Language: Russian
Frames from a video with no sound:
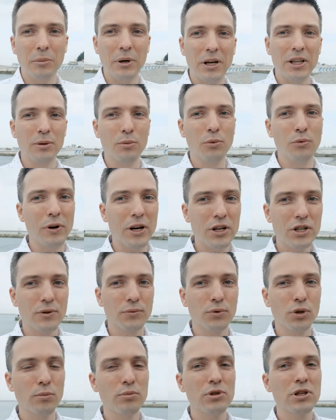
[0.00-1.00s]
Поэтому важно
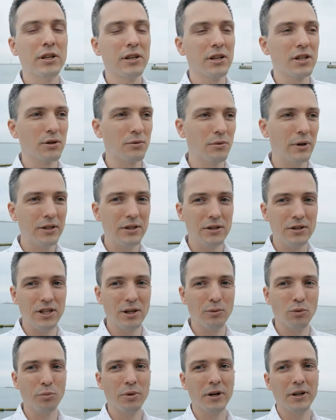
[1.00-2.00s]
в том числе развивать и
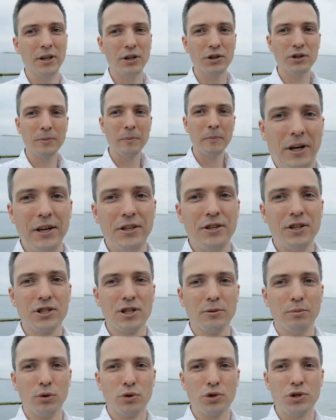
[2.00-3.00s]
тему продаж. Третье
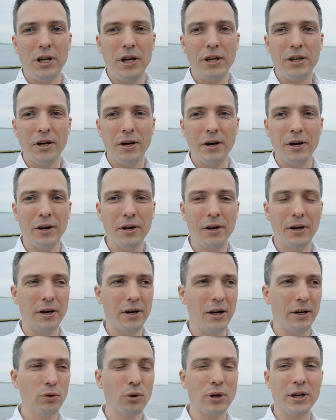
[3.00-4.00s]
заблуждение,
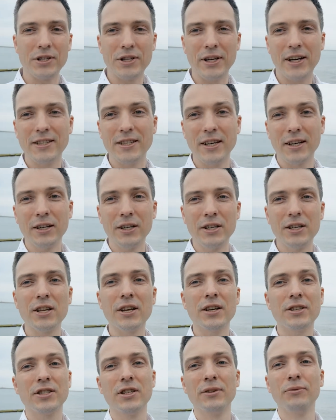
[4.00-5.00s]
а, оно касается
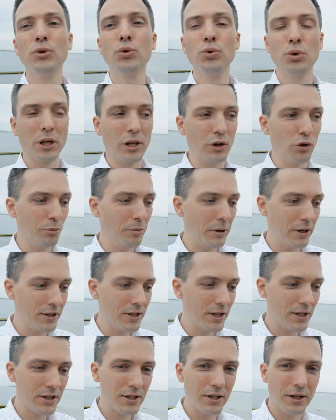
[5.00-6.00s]
организации внутреннего
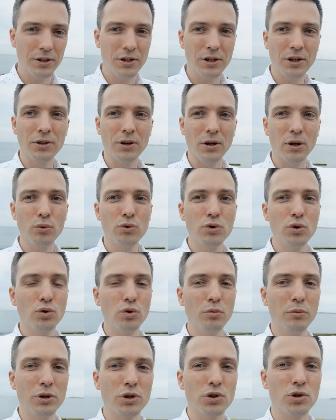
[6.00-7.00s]
процесса. Некоторые люди
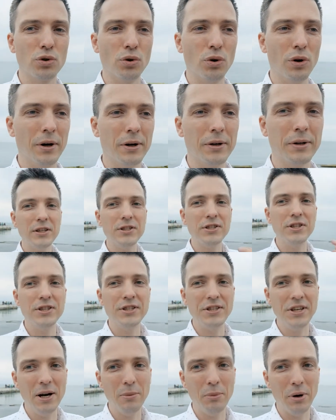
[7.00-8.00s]
думают, что
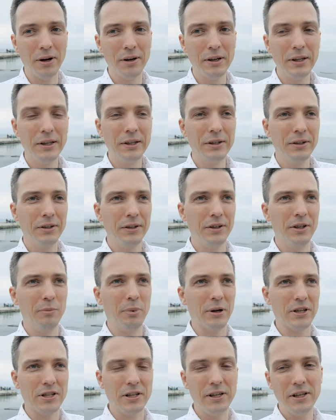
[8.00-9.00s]
система и
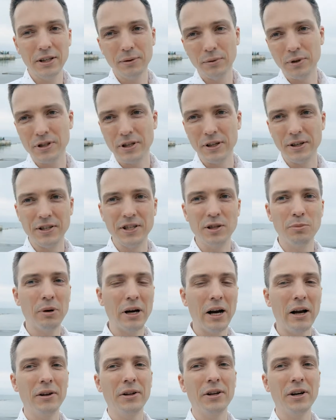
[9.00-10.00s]
последовательность, и
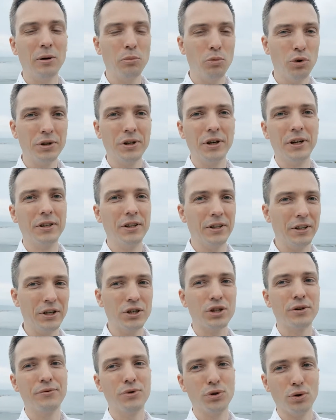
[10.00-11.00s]
правильная работа – это
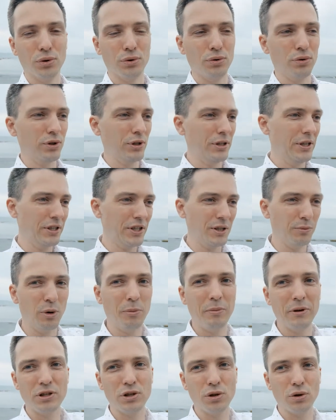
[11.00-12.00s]
наше все. То есть, если мы
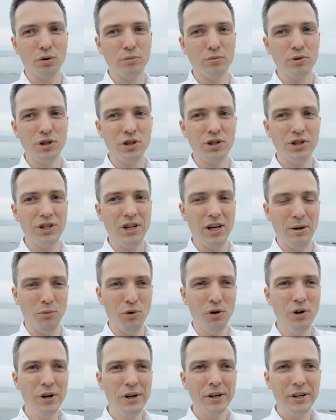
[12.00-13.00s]
построим
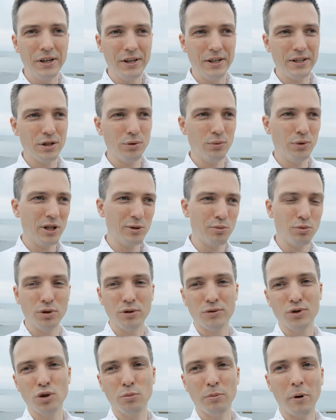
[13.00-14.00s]
систему, если у нас
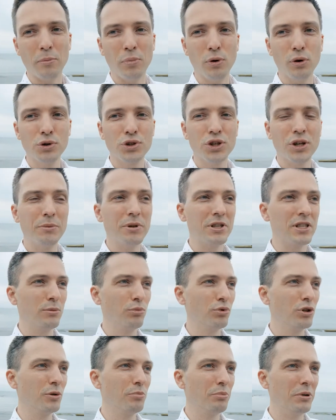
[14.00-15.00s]
будет все по полочкам, если
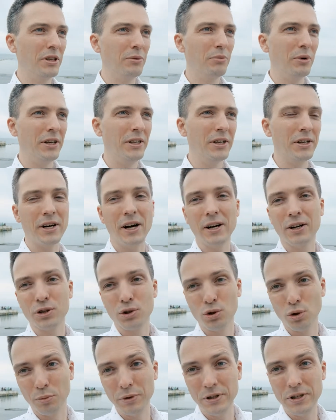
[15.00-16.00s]
будет понимание, как и
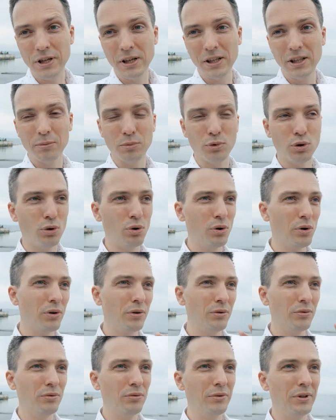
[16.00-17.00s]
что мы делаем,
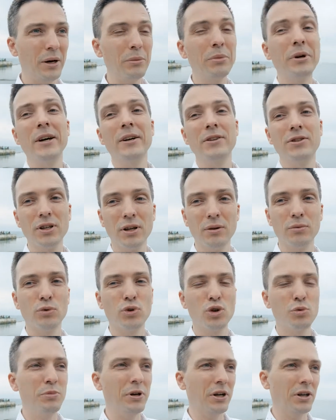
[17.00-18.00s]
то нам гарантирован
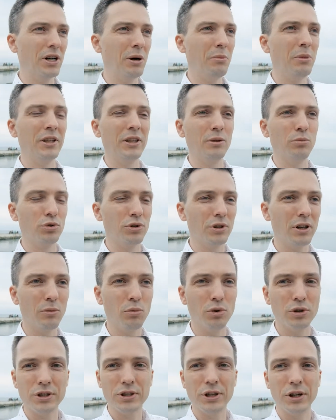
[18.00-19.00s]
успех. Команда будет
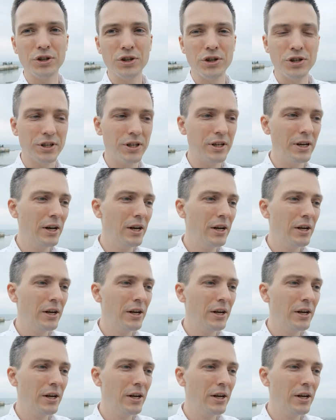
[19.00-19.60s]
работать как часы,